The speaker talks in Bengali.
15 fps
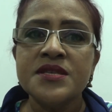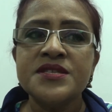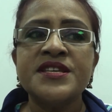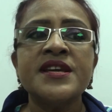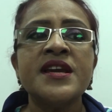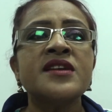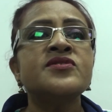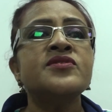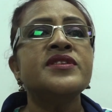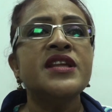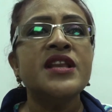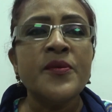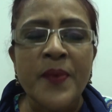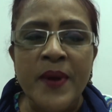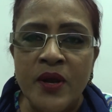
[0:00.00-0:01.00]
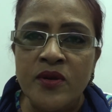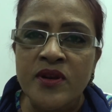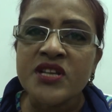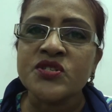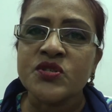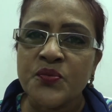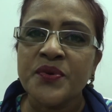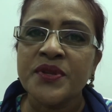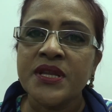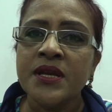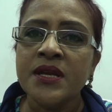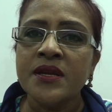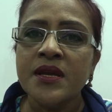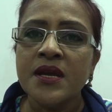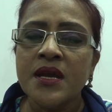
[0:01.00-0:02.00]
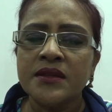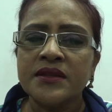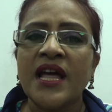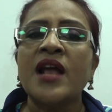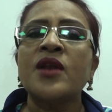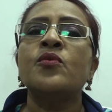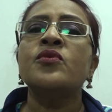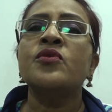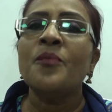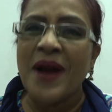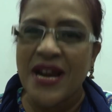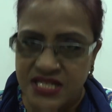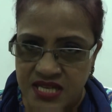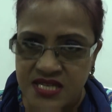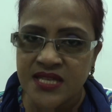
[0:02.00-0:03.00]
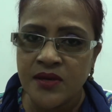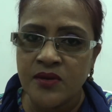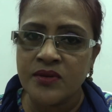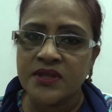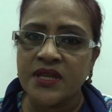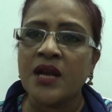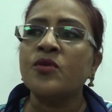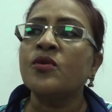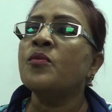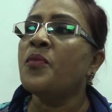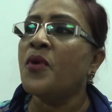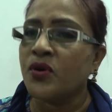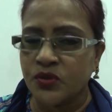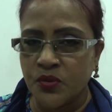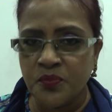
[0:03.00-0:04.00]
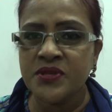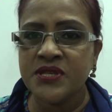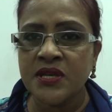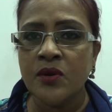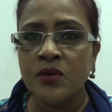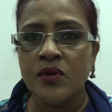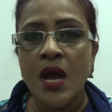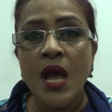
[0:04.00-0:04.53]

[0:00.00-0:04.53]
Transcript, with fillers: যে একজন নিরপেক্ষ রাষ্ট্রপতি তার কোনো ভাষা ছিল তার কোনো বক্তব্য ছিল